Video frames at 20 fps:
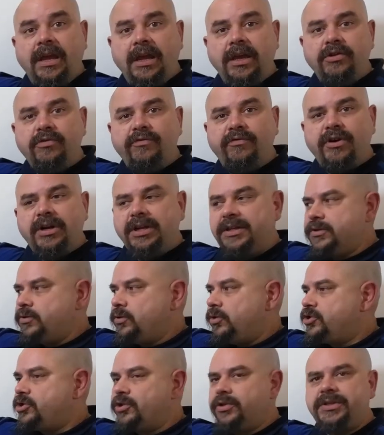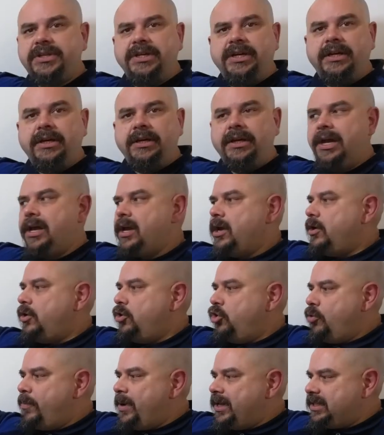Et nous voilà sur le chantier.
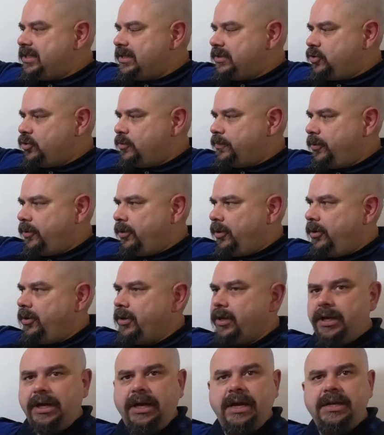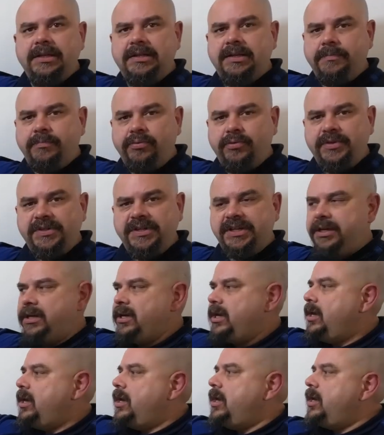Le bâti support a été
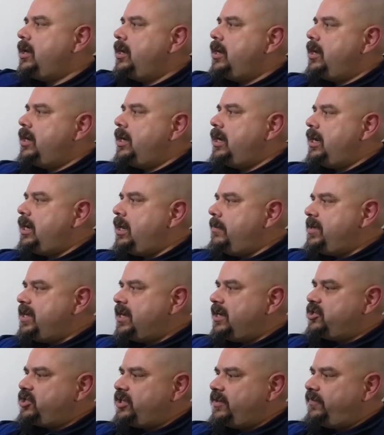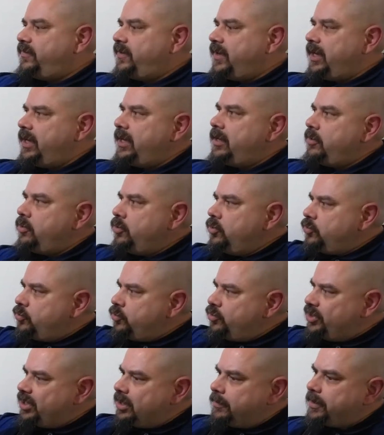posé, l'habillage est fait, une
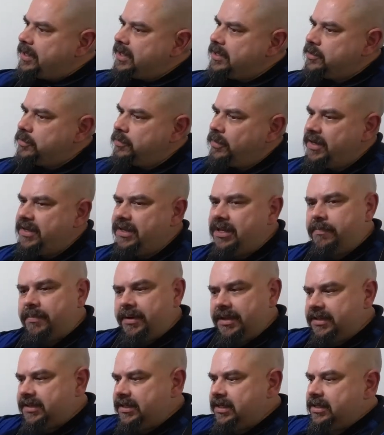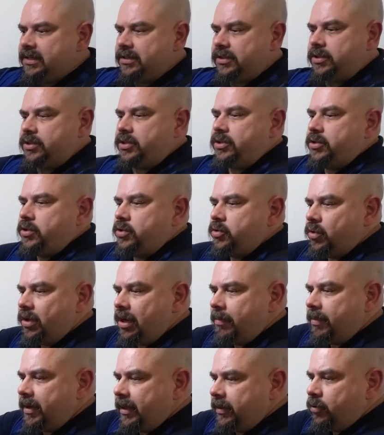couche d'impression a été passée sur
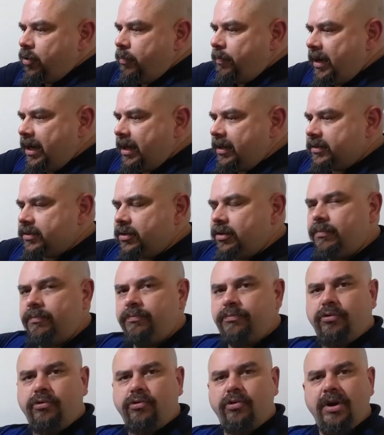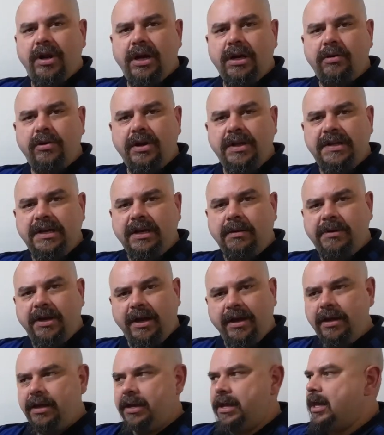la plaque de plâtre pour que la colle adhère
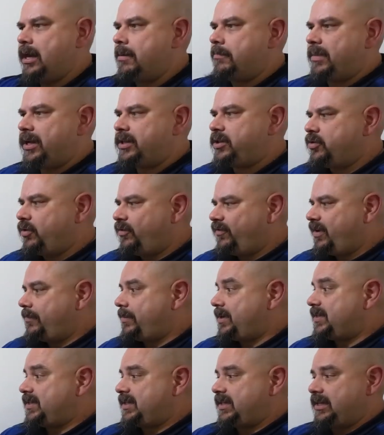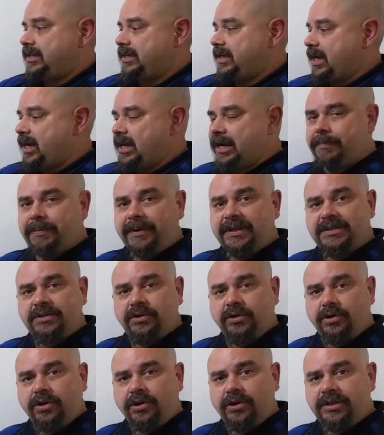bien. Maintenant, on va passer à la prise
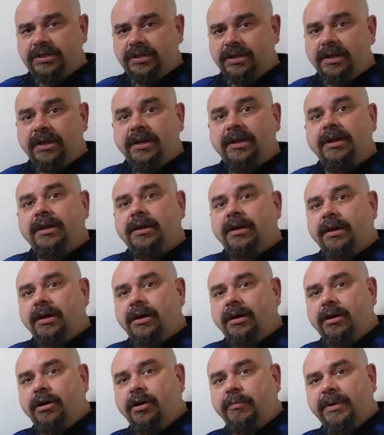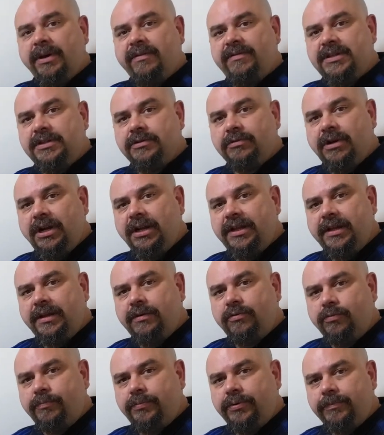de cote en prévision de la
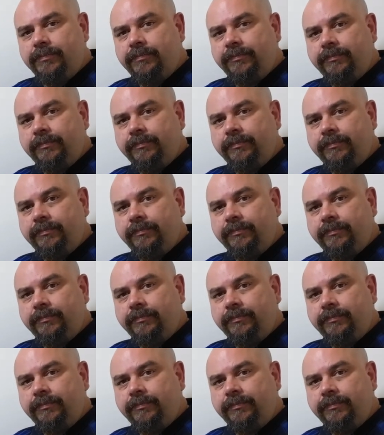découpe.